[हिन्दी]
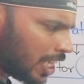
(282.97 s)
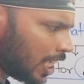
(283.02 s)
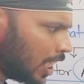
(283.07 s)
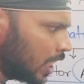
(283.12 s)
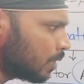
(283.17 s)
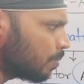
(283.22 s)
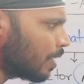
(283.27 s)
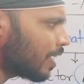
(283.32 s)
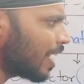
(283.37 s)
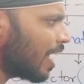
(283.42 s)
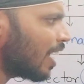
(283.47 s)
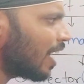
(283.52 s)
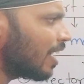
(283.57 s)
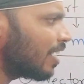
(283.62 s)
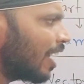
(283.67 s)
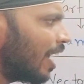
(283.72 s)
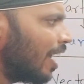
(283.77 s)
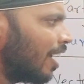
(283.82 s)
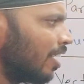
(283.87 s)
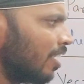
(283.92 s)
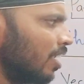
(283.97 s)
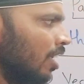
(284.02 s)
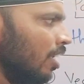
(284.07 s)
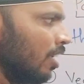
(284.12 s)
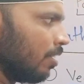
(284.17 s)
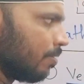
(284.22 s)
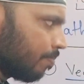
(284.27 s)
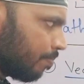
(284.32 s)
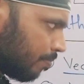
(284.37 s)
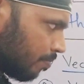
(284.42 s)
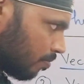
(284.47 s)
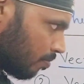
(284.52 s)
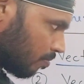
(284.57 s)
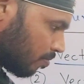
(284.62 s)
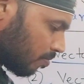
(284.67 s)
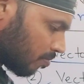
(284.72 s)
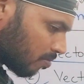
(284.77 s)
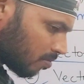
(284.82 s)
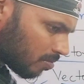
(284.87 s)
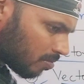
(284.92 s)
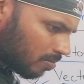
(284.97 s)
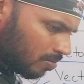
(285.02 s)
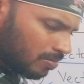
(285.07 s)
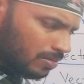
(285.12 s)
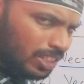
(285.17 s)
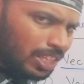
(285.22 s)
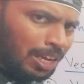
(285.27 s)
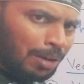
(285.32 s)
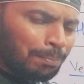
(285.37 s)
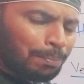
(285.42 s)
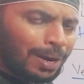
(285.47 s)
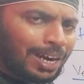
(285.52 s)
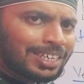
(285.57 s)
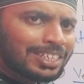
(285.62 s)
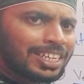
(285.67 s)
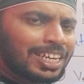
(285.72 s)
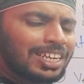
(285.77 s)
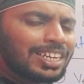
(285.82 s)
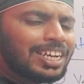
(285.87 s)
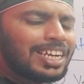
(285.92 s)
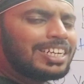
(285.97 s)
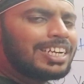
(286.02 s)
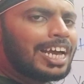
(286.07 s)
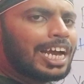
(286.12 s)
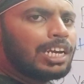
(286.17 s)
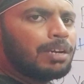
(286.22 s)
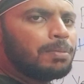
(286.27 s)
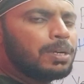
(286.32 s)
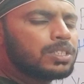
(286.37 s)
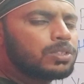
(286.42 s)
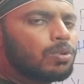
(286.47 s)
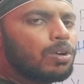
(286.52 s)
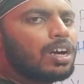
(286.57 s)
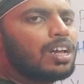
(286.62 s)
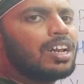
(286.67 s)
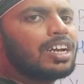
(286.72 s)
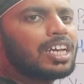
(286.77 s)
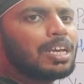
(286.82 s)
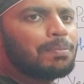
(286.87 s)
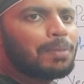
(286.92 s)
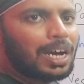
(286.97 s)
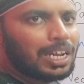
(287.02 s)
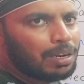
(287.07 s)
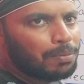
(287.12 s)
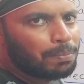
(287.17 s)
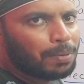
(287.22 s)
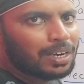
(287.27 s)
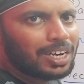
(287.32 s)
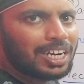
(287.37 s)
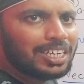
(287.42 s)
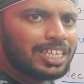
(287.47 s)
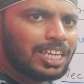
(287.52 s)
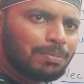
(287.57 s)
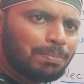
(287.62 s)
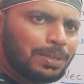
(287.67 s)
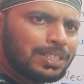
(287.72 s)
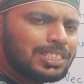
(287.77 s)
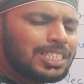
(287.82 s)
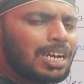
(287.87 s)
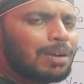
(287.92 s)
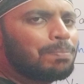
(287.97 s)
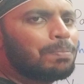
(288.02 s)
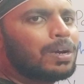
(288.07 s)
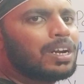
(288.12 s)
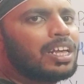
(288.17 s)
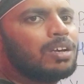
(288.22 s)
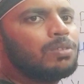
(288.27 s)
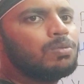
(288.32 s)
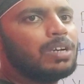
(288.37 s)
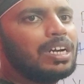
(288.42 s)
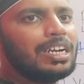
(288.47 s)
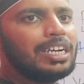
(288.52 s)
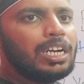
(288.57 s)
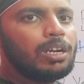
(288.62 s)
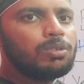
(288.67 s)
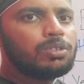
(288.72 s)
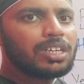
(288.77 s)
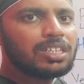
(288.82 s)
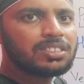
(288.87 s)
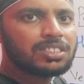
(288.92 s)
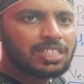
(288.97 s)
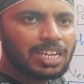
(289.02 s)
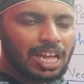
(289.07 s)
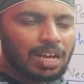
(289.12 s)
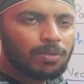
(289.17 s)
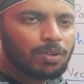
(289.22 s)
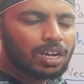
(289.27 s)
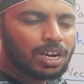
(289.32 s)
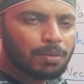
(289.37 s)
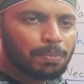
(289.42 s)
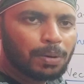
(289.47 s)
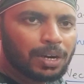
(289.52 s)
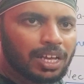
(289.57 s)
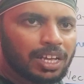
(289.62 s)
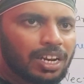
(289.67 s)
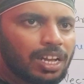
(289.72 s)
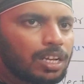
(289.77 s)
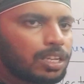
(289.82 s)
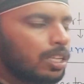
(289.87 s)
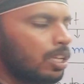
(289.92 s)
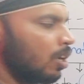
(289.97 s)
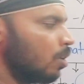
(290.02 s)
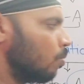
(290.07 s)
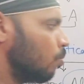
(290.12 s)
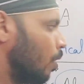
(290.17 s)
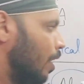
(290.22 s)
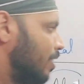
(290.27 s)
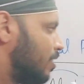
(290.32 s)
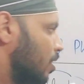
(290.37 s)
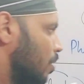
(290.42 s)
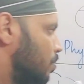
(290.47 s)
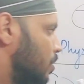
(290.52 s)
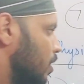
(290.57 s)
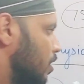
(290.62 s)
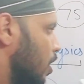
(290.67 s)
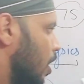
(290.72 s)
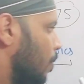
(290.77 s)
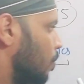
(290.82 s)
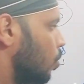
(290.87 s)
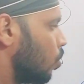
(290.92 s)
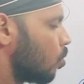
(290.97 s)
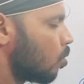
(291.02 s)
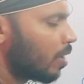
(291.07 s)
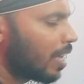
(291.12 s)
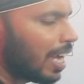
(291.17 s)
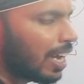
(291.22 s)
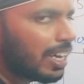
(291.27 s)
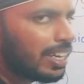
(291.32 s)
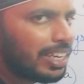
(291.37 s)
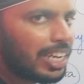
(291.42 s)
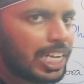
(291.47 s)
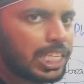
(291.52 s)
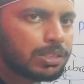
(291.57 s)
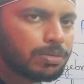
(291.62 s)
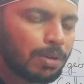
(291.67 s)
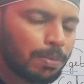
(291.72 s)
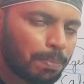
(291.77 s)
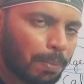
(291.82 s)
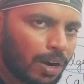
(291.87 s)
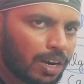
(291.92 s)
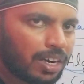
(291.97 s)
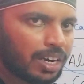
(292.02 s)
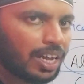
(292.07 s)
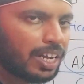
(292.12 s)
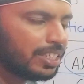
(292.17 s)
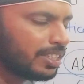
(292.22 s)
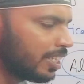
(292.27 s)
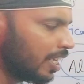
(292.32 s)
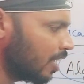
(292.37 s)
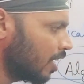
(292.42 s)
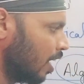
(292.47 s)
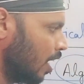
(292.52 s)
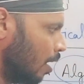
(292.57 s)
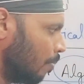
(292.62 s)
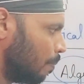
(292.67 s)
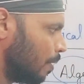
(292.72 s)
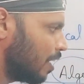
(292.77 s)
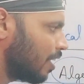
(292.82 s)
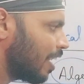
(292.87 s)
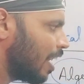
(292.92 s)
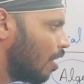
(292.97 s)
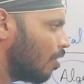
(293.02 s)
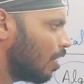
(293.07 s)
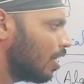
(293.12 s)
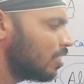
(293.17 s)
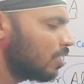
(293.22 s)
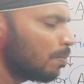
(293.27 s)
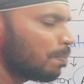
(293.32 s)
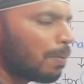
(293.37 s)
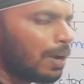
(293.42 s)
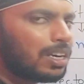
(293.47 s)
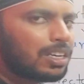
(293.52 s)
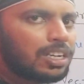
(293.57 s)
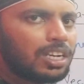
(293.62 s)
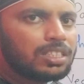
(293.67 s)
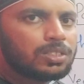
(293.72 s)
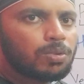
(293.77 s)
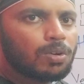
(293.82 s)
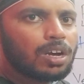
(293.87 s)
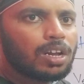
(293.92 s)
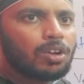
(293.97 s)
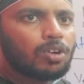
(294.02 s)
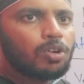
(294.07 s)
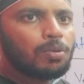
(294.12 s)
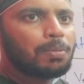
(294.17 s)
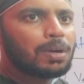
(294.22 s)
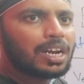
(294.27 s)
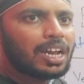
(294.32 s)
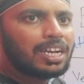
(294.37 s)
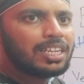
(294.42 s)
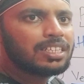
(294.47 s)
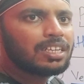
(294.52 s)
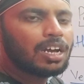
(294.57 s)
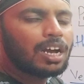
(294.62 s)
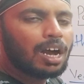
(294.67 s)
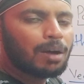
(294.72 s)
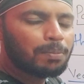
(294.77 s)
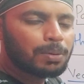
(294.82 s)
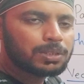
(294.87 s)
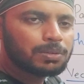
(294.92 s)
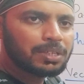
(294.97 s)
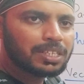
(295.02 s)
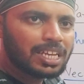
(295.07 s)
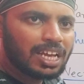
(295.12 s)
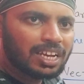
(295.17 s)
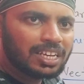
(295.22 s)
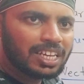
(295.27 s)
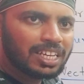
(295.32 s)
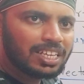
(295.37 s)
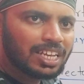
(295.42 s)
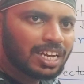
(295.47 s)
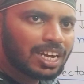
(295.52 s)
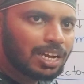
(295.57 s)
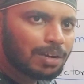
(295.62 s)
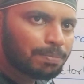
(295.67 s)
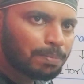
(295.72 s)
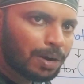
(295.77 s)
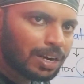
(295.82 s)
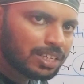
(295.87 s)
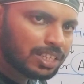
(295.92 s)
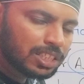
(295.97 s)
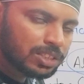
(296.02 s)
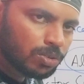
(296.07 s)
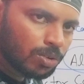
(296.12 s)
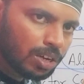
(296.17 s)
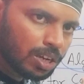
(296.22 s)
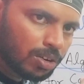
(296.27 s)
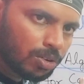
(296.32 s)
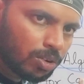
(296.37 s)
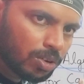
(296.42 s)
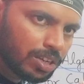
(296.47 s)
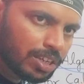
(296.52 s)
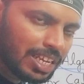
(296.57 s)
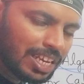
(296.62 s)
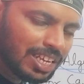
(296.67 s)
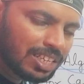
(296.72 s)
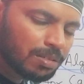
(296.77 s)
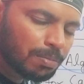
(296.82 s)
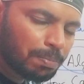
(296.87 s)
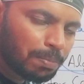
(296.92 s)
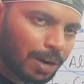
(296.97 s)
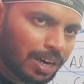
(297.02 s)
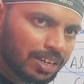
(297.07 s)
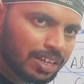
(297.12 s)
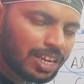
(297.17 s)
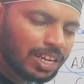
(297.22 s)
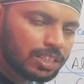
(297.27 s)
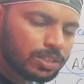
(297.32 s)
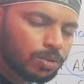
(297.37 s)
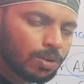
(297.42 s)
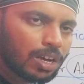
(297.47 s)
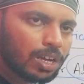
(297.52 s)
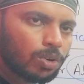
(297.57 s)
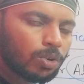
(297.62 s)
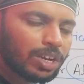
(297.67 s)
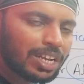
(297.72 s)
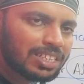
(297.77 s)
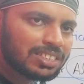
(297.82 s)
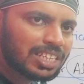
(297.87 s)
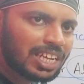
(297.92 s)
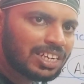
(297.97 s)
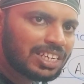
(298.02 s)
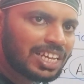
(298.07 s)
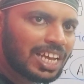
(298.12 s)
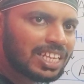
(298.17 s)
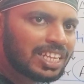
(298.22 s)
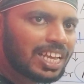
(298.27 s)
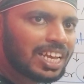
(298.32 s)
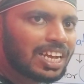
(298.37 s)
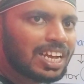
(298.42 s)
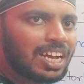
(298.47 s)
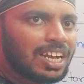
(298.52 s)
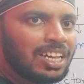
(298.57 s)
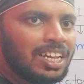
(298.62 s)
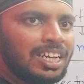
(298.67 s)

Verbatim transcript: इसमें क्या करना है पार्टिकल के डायनेमिक्स वगैरह के बारे में पढ़ना ठीक पीछे आप पढ़े हुए हैं न्यूटन्स लॉ वगैरह पढ़े ना वही सब चीज़ें हम लोग को क्या करना है इसमें पढ़ना है ठीक फिर क्या होगा जब पार्टिकल्स वगैरह को बनाए आपस में क्या किया जाएगा पार्टिकल्स वगैरह को एक पार्टिकल्स वगैरह को एक साथ लिया जाएगा